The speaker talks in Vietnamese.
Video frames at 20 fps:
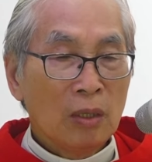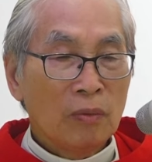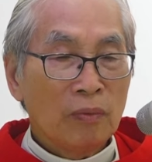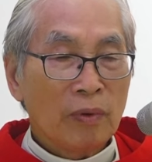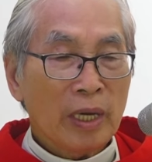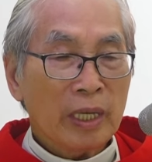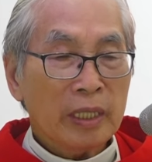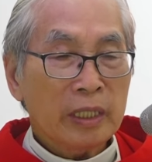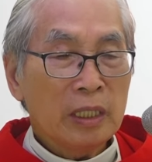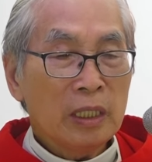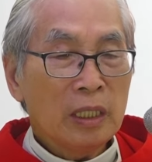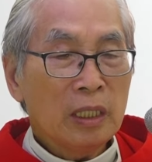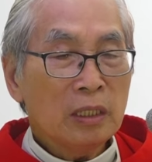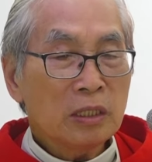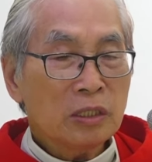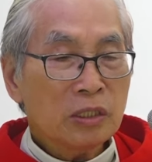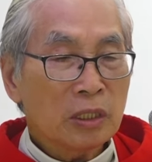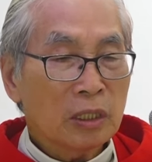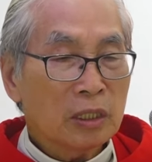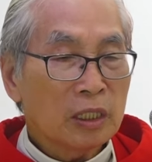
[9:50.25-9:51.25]
Và cái
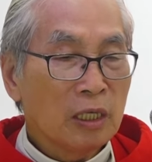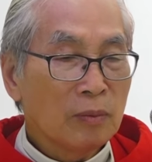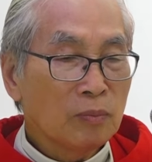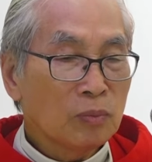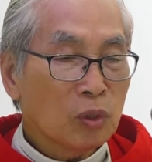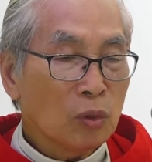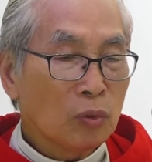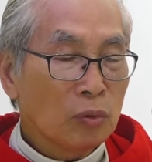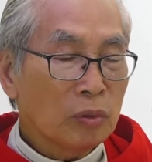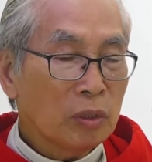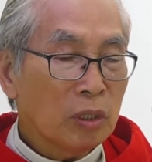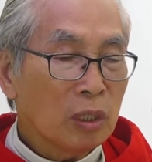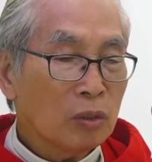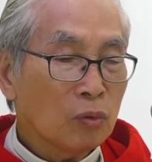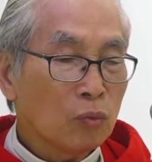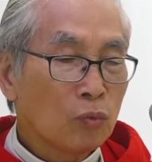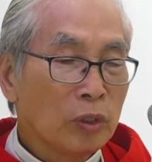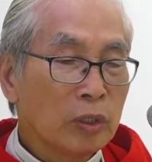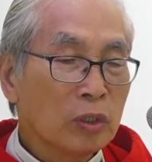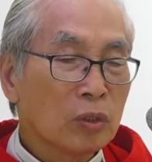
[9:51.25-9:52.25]
sự khiêm tốn
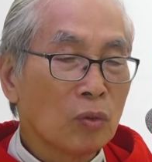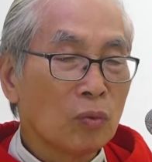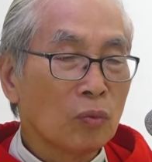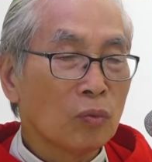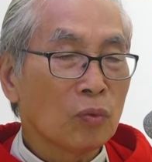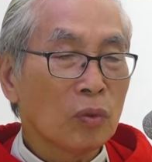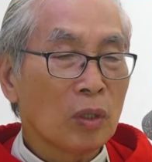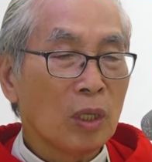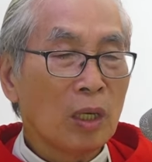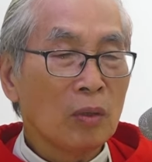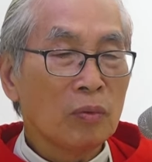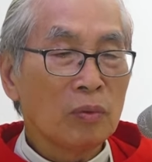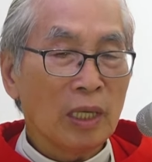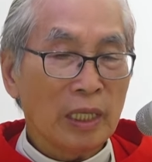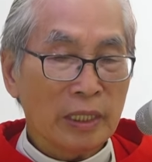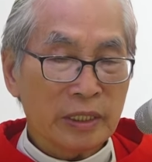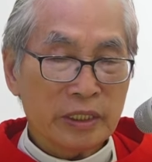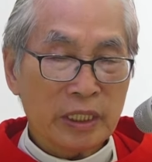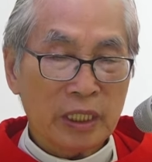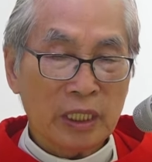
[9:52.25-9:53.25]
cuối cùng của ông
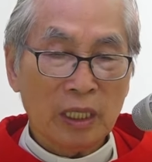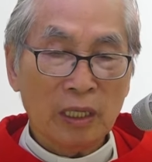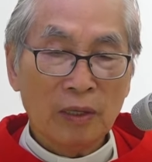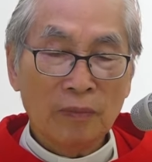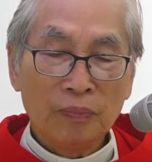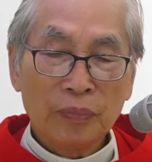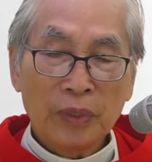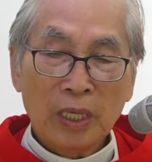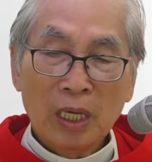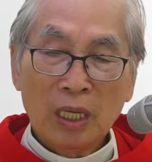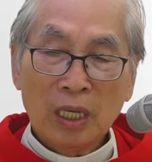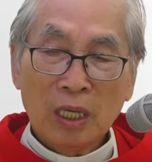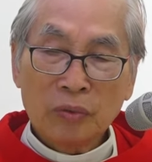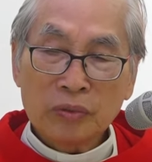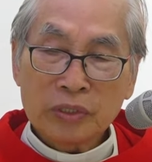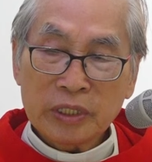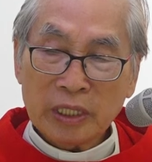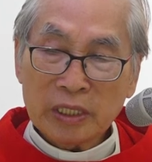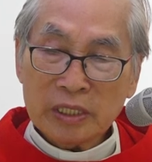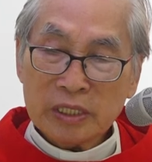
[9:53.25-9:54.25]
là gì?
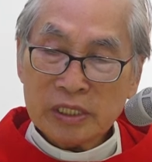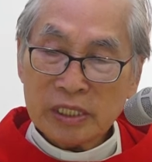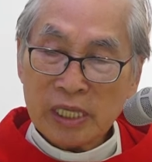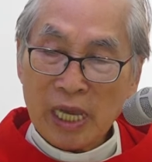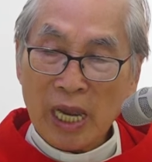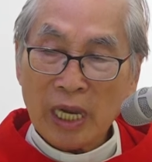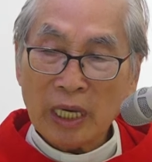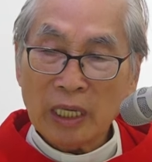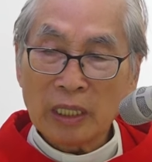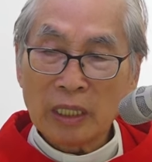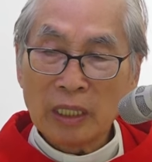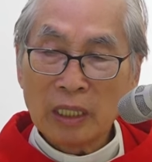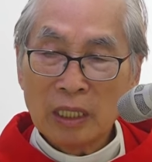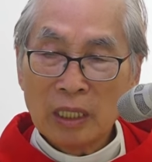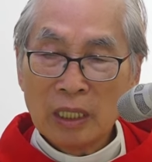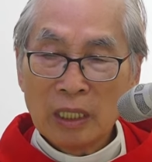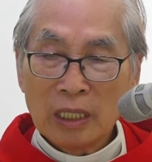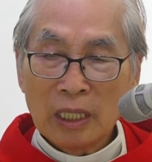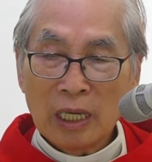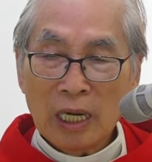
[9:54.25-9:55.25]
Lòng sẵn sàng
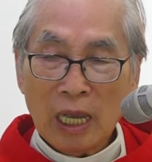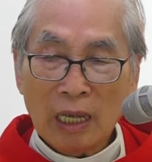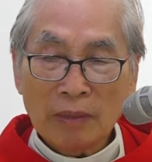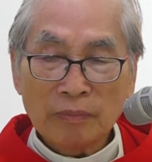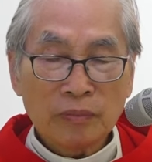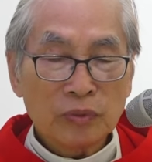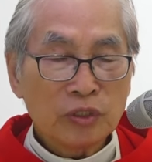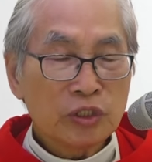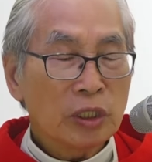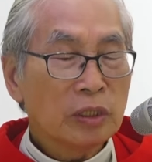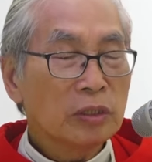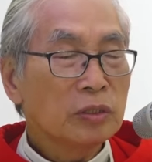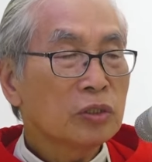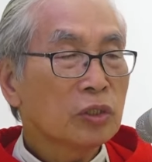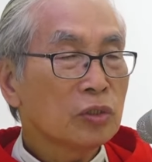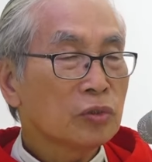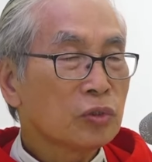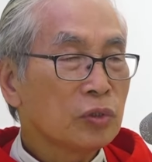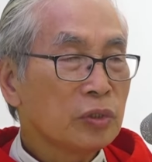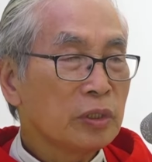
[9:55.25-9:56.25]
làm chứng
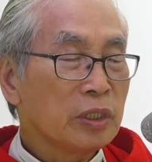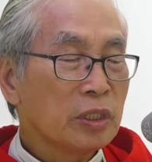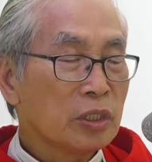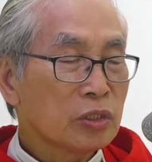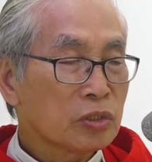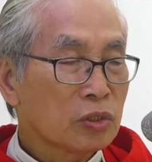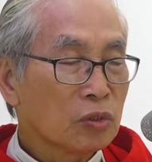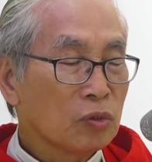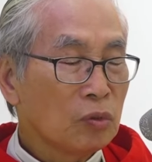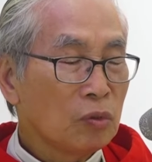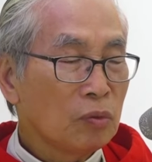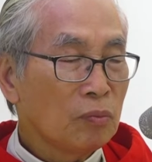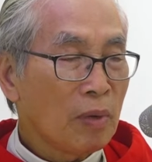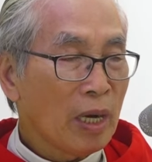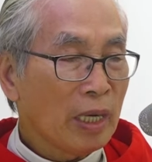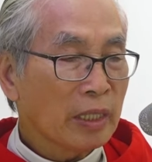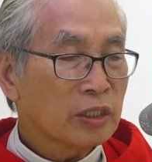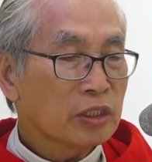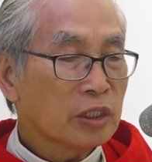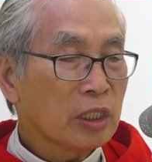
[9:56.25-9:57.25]
cho Chúa Giêsu
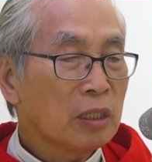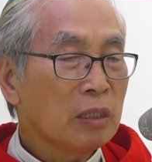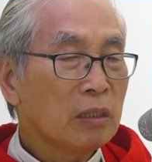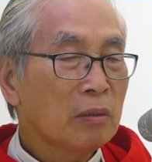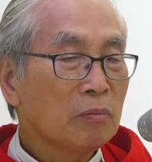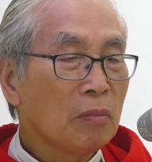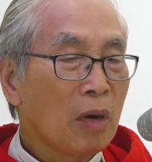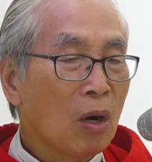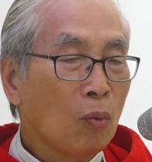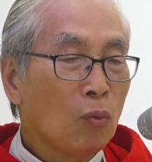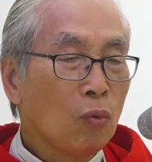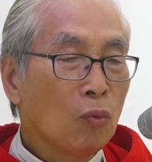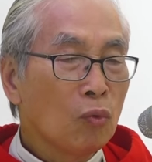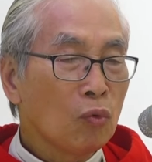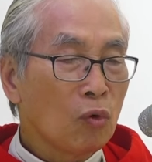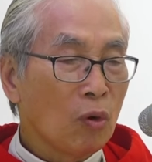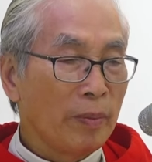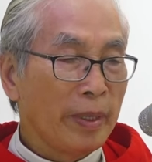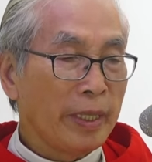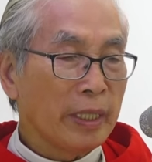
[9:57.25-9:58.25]
bằng chính máu
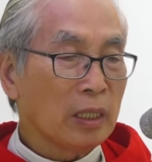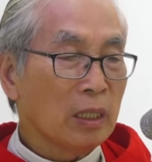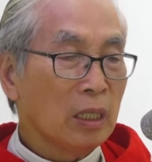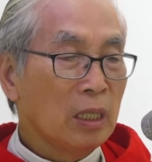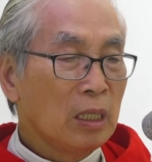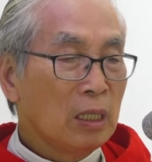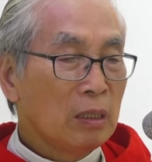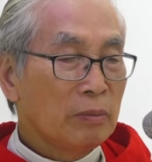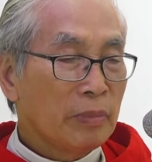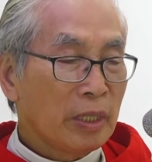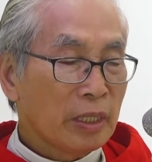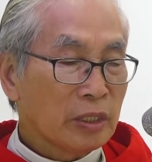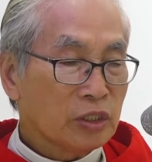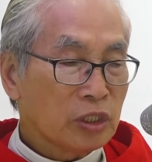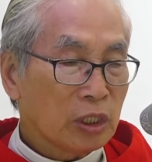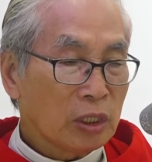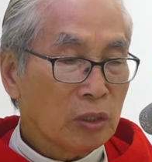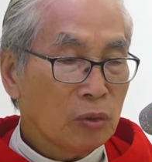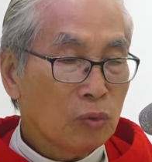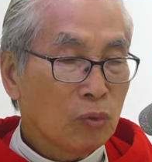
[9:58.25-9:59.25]
của mình, bằng
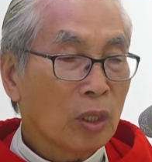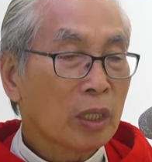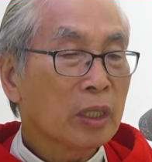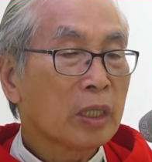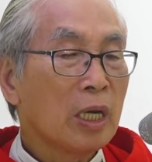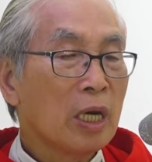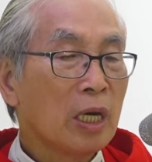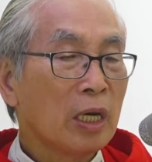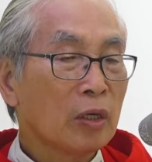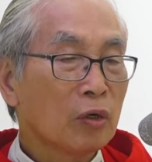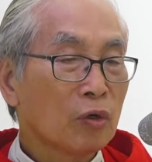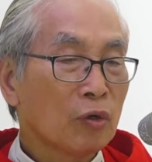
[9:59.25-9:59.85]
chính cuộc đời